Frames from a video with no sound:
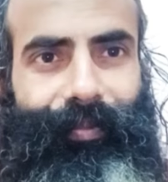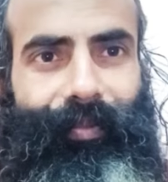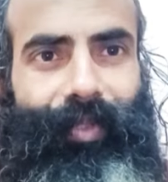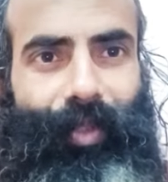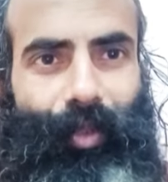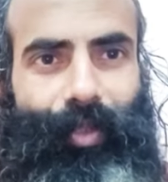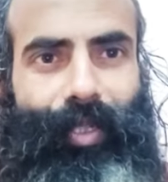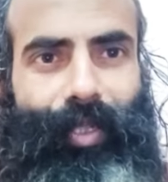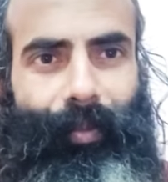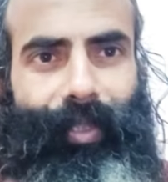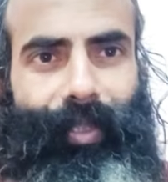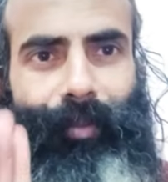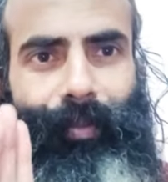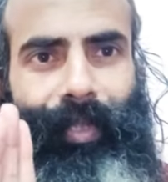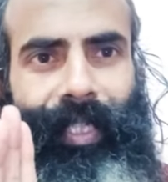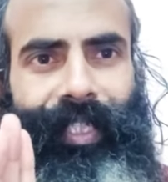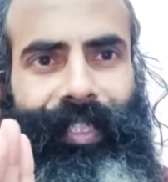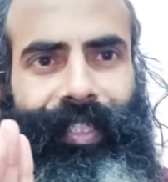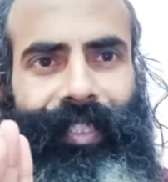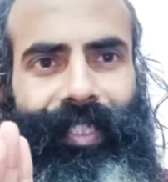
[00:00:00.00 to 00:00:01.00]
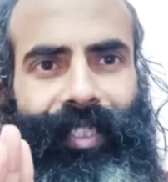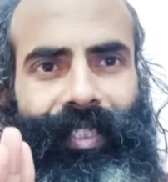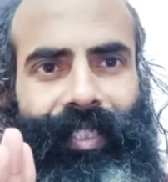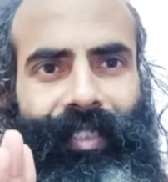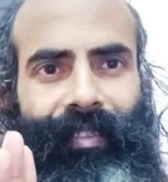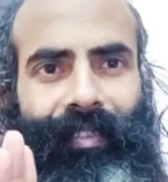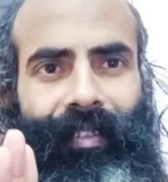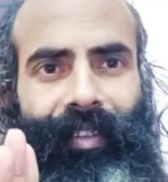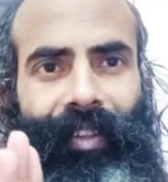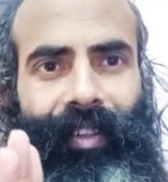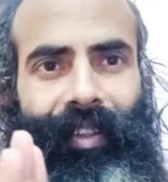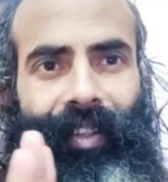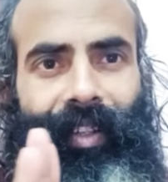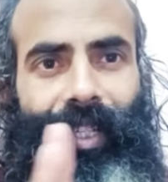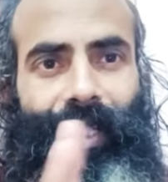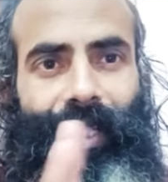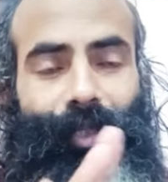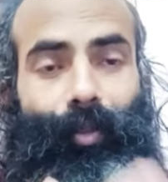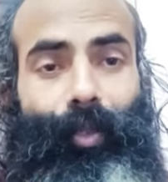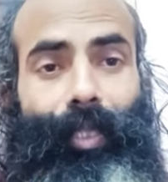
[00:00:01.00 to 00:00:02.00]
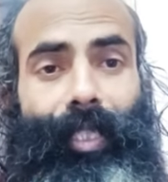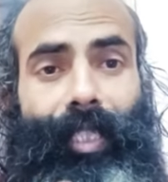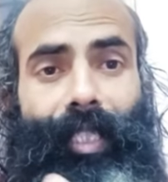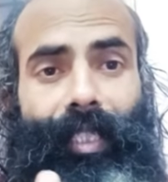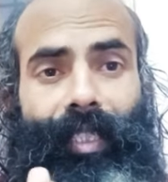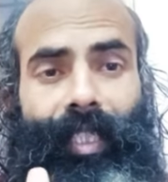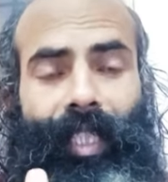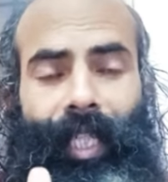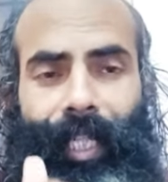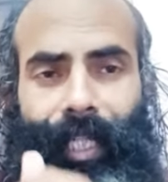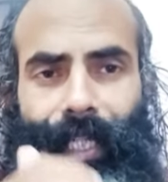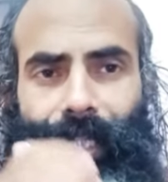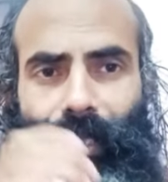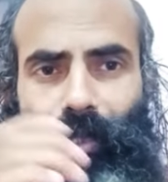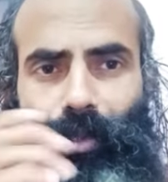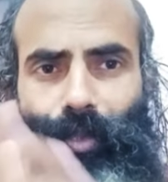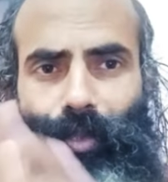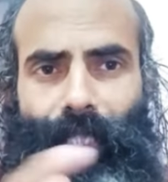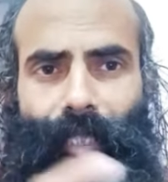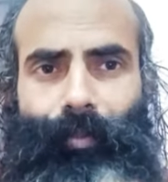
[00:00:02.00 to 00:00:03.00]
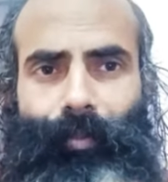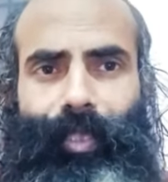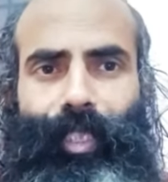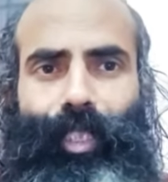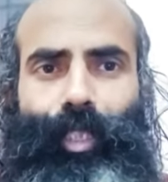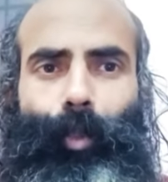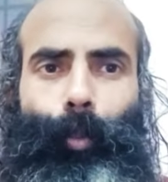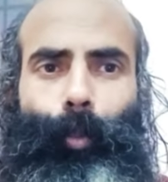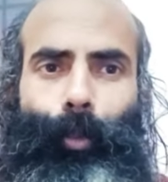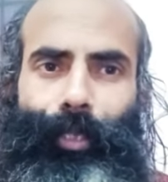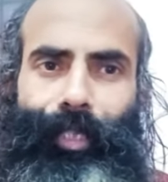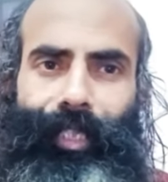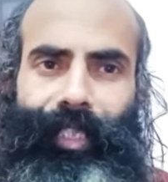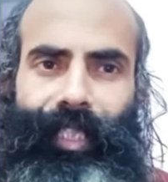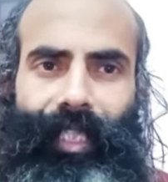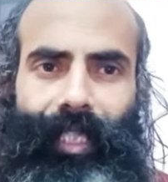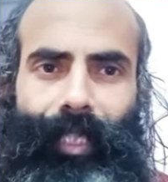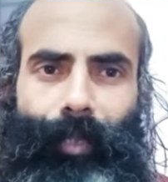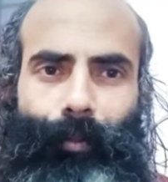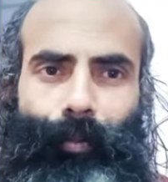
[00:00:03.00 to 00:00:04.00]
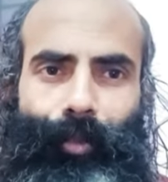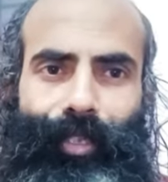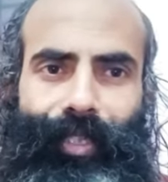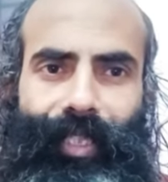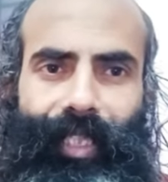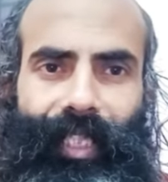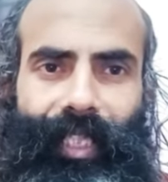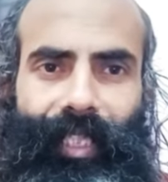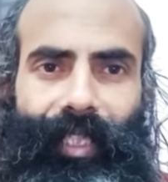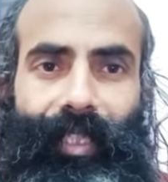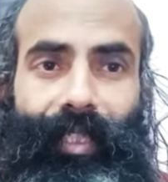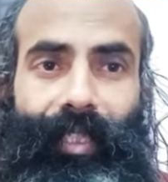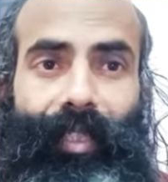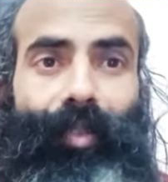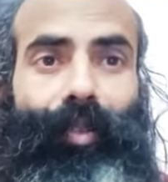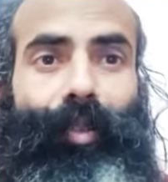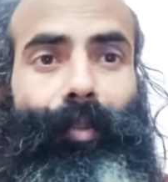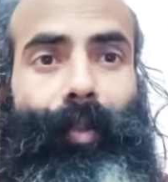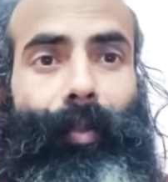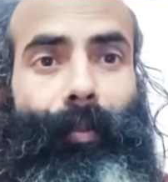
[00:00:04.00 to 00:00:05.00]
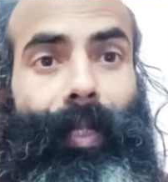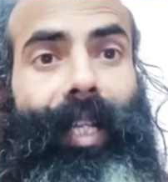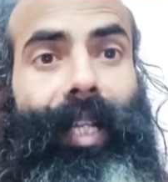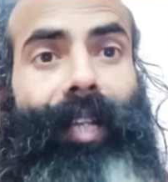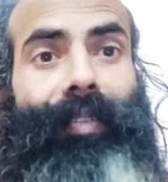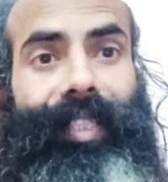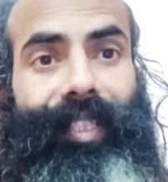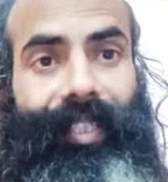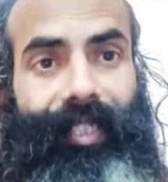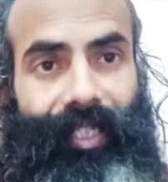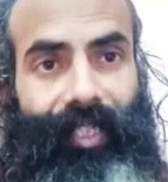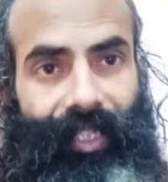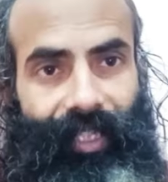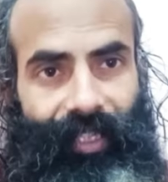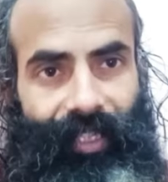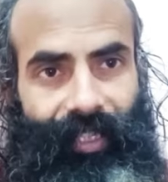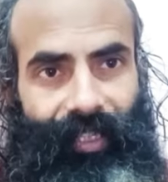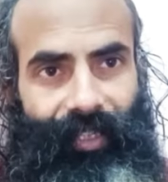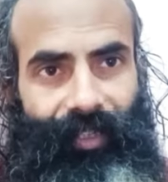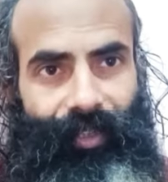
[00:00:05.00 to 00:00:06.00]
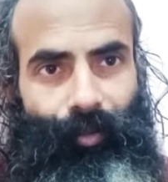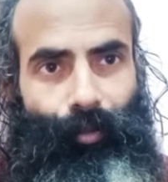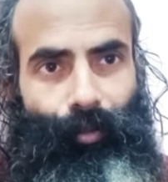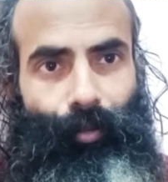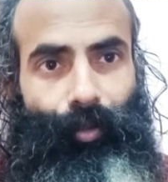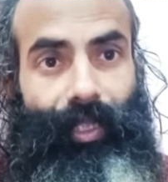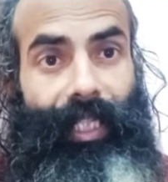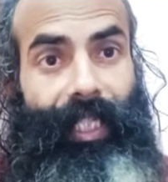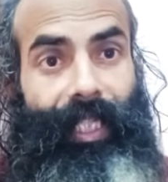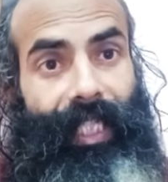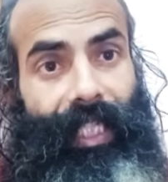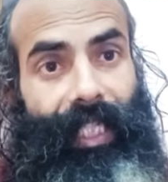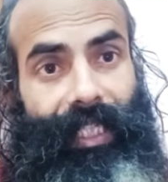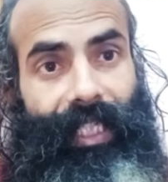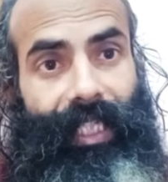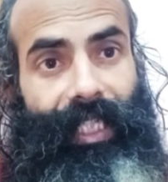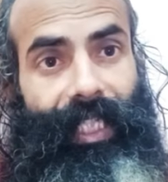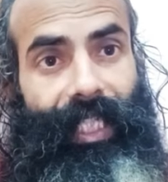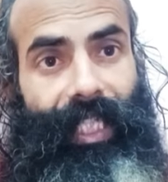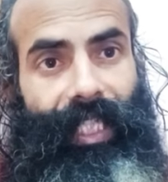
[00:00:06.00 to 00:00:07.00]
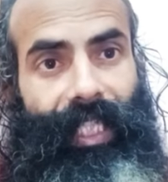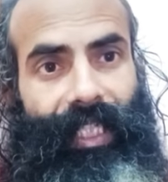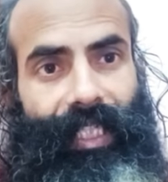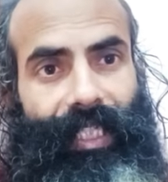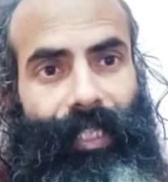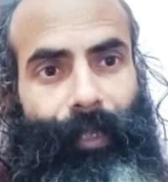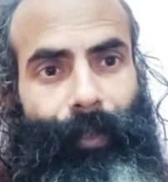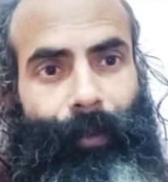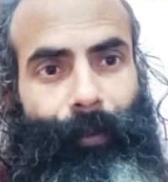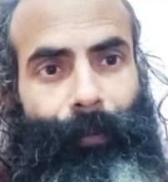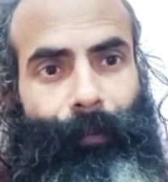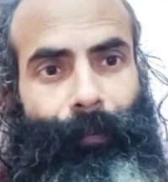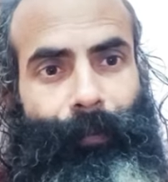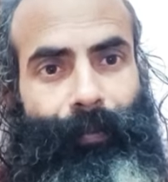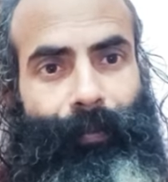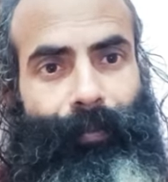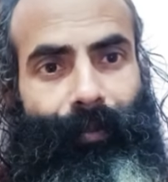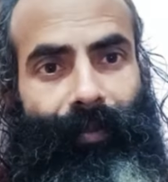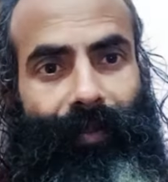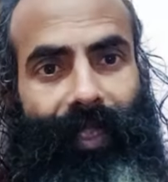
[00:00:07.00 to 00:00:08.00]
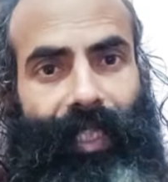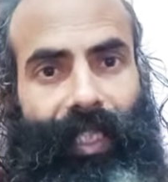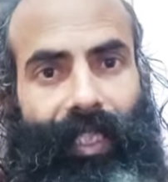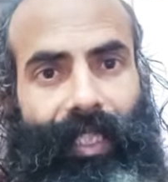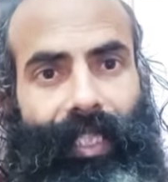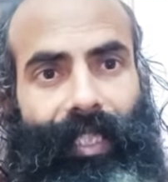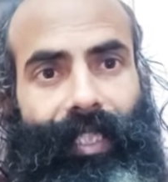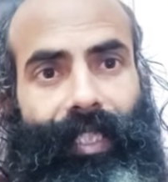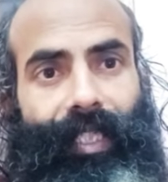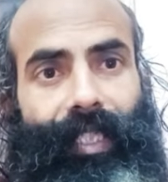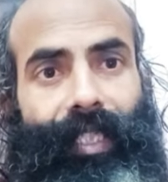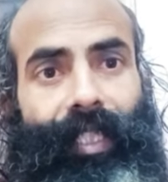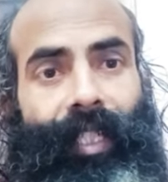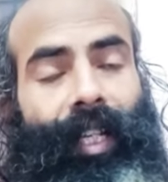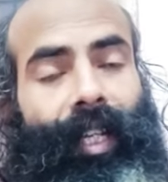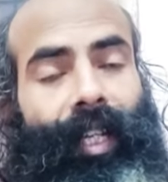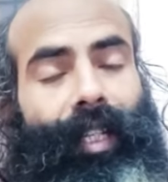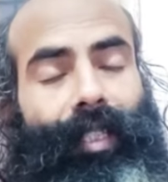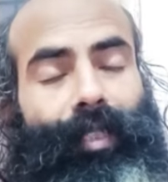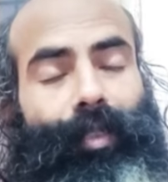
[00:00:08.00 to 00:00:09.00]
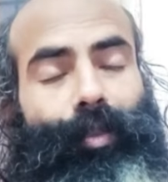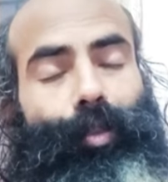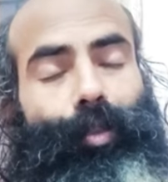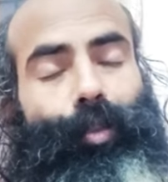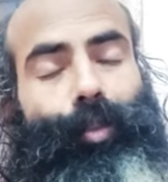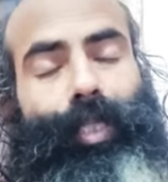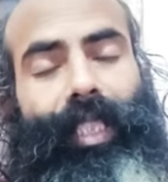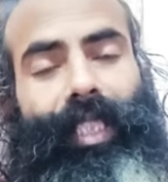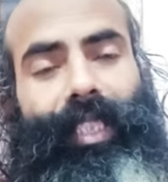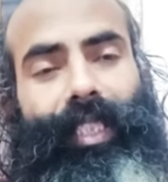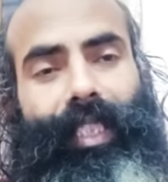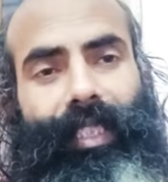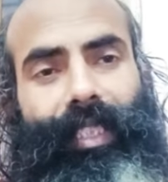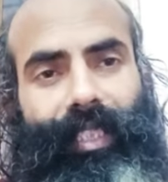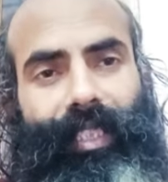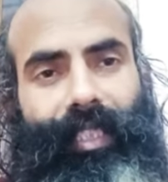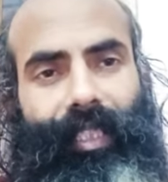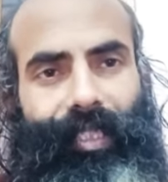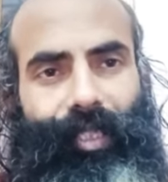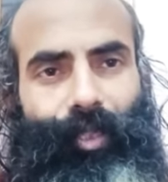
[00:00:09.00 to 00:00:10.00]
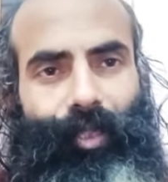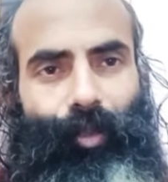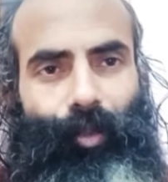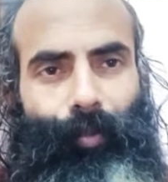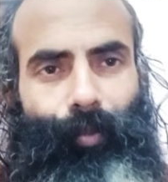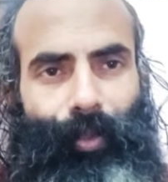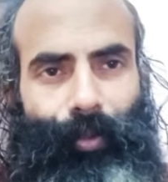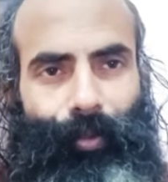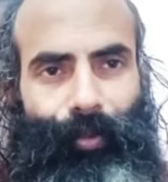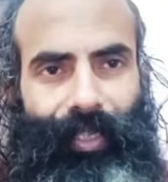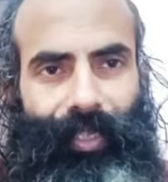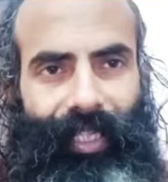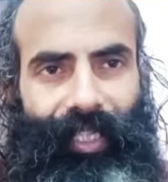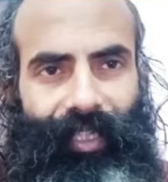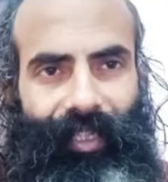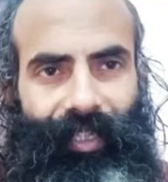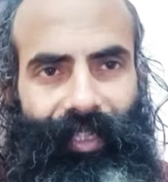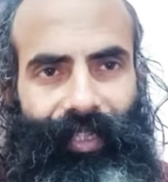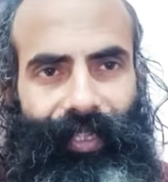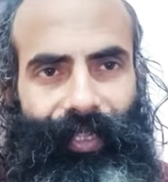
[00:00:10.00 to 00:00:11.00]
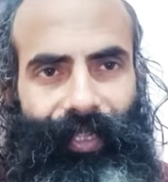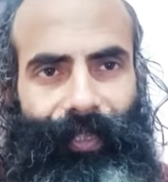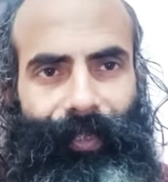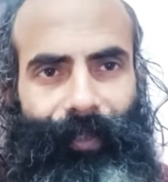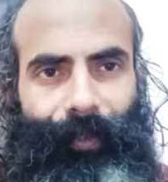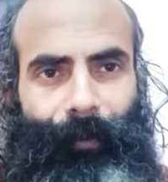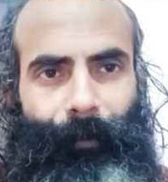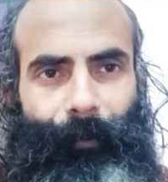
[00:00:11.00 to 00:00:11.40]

तो समझ में आ रहा है ना तो इन हिंदू धर्म की जो पोथियां हैं पुस्तकें हैं उनमें मिलावट किया गया कुछ ऐसी कहानियाँ जैसा कि दूसरी संस्कृतियों में होता रहा है